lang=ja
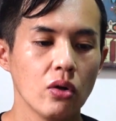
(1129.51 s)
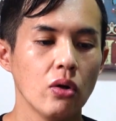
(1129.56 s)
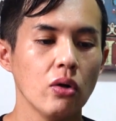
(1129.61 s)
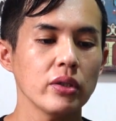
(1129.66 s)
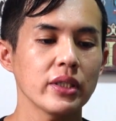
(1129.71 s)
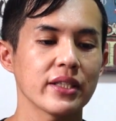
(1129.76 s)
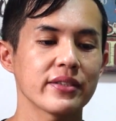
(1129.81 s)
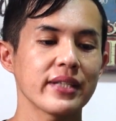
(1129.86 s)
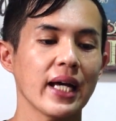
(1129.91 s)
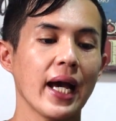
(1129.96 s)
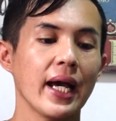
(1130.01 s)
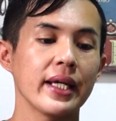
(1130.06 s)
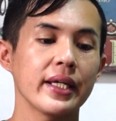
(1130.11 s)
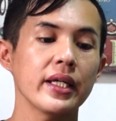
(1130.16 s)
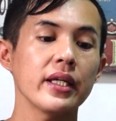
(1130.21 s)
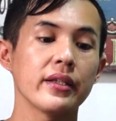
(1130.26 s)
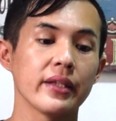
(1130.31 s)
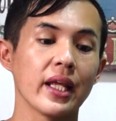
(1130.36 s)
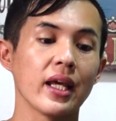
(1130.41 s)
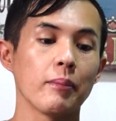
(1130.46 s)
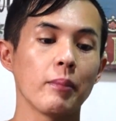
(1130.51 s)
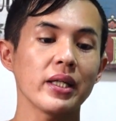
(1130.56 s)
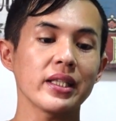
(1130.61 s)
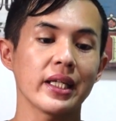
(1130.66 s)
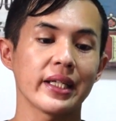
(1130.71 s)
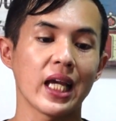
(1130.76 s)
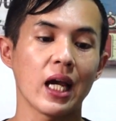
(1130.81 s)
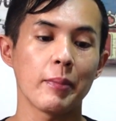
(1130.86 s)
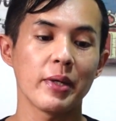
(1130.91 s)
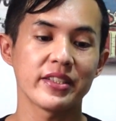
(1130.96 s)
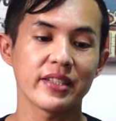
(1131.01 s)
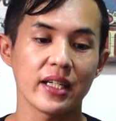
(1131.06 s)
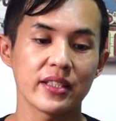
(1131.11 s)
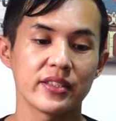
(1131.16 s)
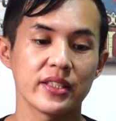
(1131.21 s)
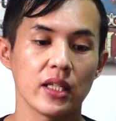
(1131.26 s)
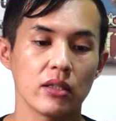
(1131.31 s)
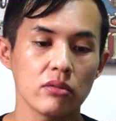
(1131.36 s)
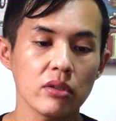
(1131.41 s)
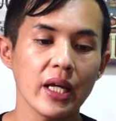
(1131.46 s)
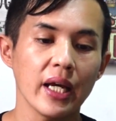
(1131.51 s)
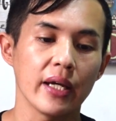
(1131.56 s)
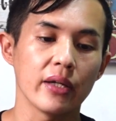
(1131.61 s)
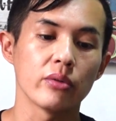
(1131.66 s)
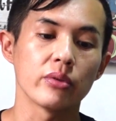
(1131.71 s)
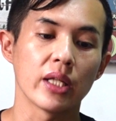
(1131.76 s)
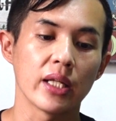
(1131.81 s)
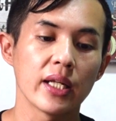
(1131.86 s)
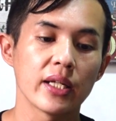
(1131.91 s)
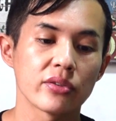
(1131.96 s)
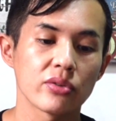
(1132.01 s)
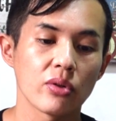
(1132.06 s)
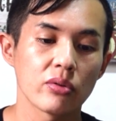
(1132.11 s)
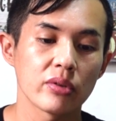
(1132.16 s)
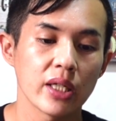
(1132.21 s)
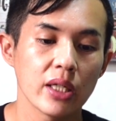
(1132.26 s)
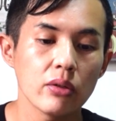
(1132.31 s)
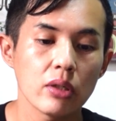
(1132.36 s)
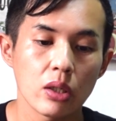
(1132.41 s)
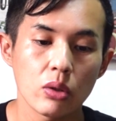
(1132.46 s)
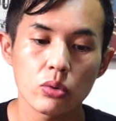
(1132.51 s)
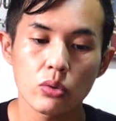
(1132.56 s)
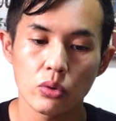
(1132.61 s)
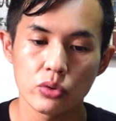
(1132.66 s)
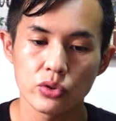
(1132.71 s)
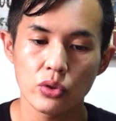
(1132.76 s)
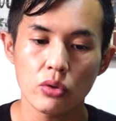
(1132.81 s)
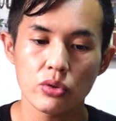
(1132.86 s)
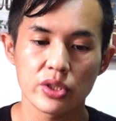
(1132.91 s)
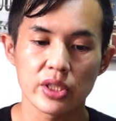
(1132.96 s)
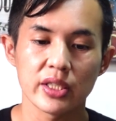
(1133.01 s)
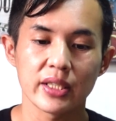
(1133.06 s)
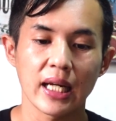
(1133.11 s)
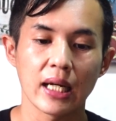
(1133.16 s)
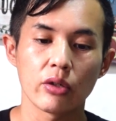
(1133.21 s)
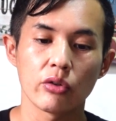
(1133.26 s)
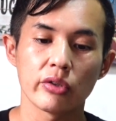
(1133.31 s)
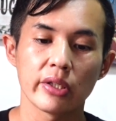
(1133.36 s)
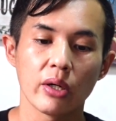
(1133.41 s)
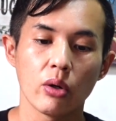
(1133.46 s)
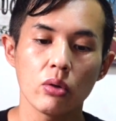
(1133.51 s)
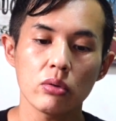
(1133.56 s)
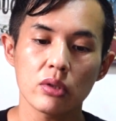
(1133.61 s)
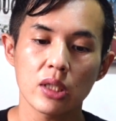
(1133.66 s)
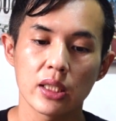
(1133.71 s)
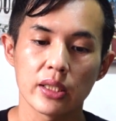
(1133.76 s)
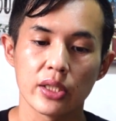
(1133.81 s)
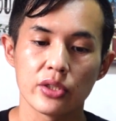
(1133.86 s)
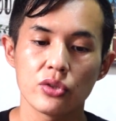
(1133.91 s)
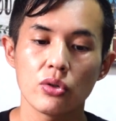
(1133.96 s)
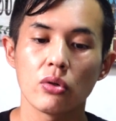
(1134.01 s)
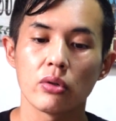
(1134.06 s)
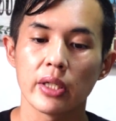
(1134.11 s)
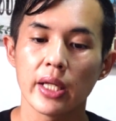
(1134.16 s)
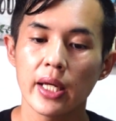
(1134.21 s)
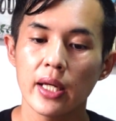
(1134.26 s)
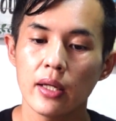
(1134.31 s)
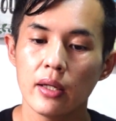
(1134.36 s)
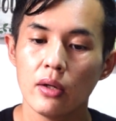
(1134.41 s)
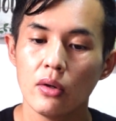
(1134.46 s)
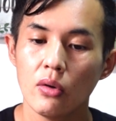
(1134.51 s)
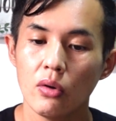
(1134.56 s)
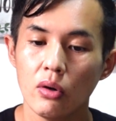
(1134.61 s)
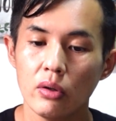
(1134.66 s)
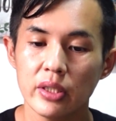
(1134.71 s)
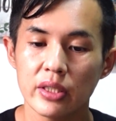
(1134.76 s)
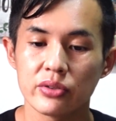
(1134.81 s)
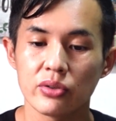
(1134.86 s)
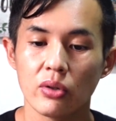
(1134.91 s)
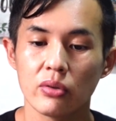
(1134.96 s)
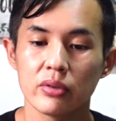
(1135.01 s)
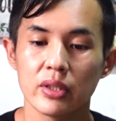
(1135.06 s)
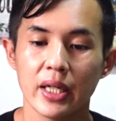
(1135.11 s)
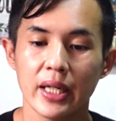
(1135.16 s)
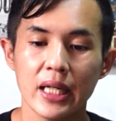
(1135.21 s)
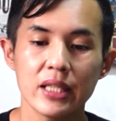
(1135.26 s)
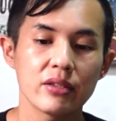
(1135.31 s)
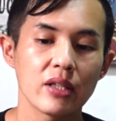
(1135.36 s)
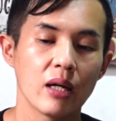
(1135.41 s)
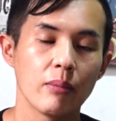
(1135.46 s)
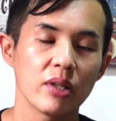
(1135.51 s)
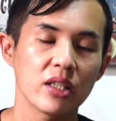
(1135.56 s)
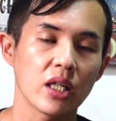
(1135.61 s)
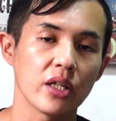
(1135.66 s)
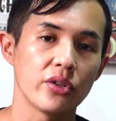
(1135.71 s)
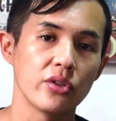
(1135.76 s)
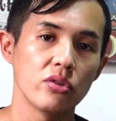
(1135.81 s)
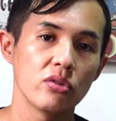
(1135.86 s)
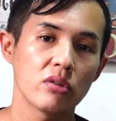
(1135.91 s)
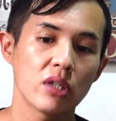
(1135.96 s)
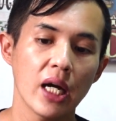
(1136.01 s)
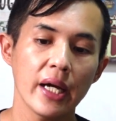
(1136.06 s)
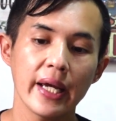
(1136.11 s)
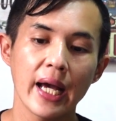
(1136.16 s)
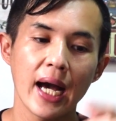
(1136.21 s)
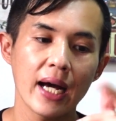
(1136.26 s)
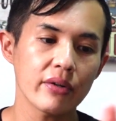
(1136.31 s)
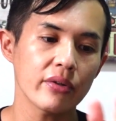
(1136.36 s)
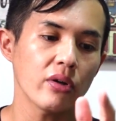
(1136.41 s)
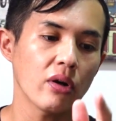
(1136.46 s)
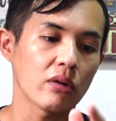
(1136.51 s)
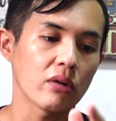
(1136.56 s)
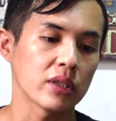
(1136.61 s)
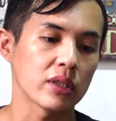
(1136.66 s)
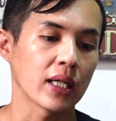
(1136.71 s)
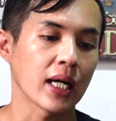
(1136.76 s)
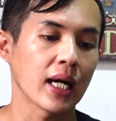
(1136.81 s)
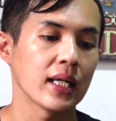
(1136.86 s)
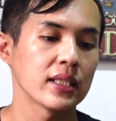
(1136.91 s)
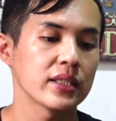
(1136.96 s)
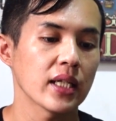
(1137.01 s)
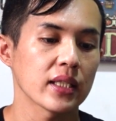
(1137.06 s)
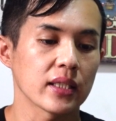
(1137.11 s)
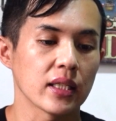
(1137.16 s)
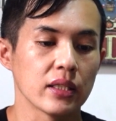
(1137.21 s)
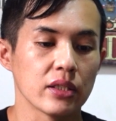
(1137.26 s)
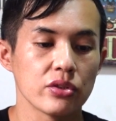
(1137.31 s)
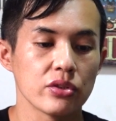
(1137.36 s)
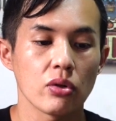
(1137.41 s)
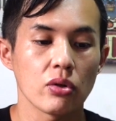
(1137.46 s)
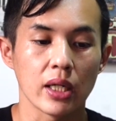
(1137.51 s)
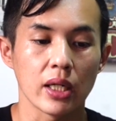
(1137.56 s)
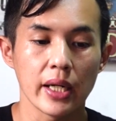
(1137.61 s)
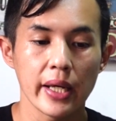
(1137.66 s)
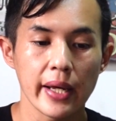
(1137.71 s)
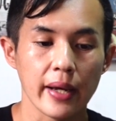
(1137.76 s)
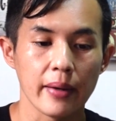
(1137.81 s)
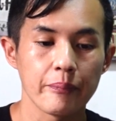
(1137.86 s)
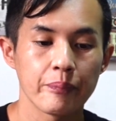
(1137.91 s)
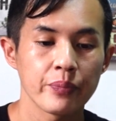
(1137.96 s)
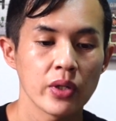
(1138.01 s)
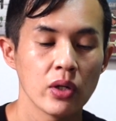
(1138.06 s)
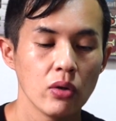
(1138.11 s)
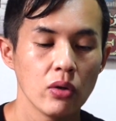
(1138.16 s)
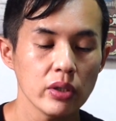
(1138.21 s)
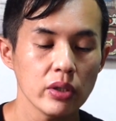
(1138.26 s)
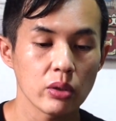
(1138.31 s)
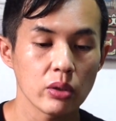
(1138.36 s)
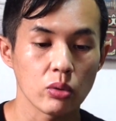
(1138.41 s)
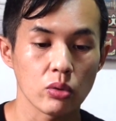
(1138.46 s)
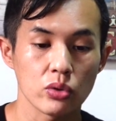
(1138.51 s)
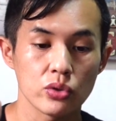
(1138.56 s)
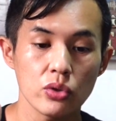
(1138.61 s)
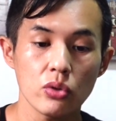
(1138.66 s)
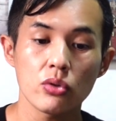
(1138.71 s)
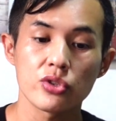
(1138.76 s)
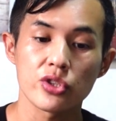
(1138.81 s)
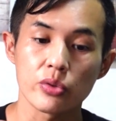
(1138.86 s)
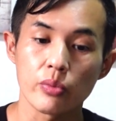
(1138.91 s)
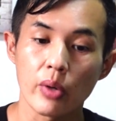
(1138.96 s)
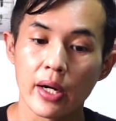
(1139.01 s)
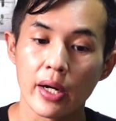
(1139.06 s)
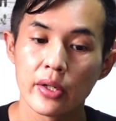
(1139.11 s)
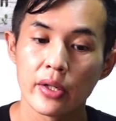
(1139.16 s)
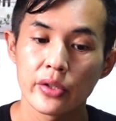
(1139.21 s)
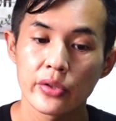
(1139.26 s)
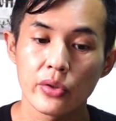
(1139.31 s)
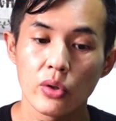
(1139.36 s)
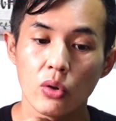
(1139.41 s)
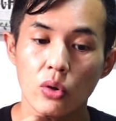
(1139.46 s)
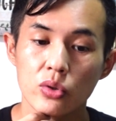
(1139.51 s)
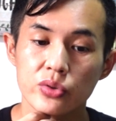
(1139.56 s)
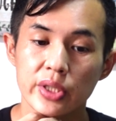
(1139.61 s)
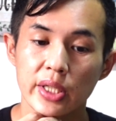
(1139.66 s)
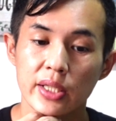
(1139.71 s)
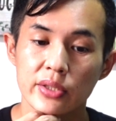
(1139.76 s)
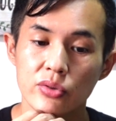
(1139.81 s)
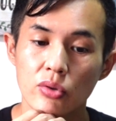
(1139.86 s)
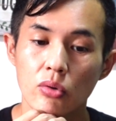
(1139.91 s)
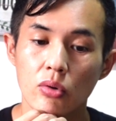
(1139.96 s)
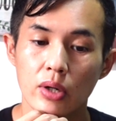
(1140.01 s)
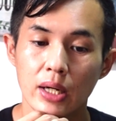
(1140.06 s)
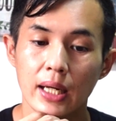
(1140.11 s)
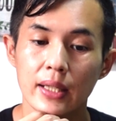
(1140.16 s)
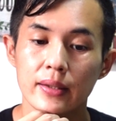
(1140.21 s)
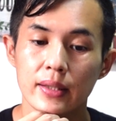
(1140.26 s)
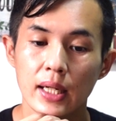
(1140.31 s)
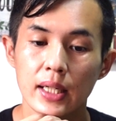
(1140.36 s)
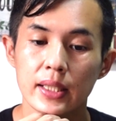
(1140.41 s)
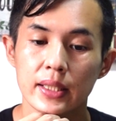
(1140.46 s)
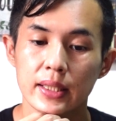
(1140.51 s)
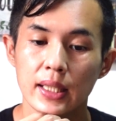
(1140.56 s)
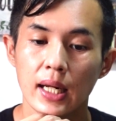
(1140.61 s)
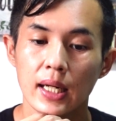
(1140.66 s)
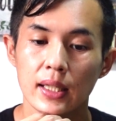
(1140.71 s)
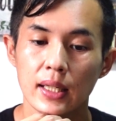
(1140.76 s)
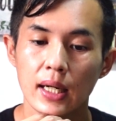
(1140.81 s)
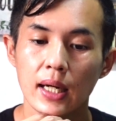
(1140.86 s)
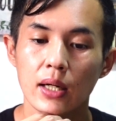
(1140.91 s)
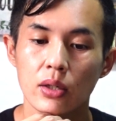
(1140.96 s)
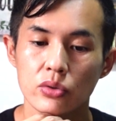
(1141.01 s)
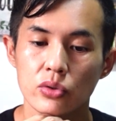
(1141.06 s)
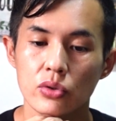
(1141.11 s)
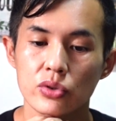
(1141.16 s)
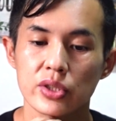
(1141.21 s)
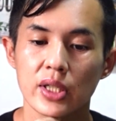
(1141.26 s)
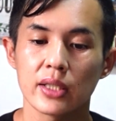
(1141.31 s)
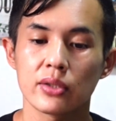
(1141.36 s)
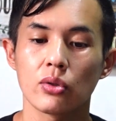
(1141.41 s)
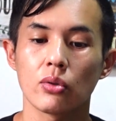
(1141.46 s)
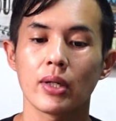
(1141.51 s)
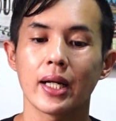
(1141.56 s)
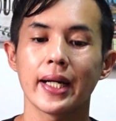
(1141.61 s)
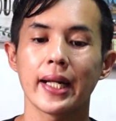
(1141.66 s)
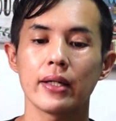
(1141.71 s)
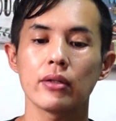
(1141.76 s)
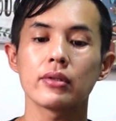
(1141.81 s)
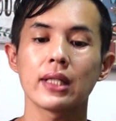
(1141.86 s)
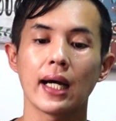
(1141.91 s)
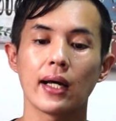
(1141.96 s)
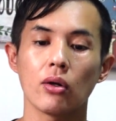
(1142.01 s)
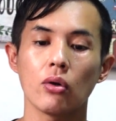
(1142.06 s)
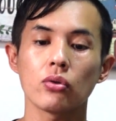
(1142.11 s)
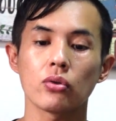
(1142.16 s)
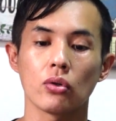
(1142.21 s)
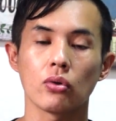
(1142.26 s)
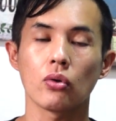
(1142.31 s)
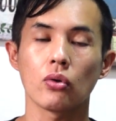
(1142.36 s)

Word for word: ほいで最近ねまた辞めさせてくれ言ってねそんなようなことを上司に頼んでおったんでしょうねほいでそんな奴はまた誘拐あるよって感じやったんでしょうかねほいでこの上司は強制送還なり何らかの措置が取られるだろうとの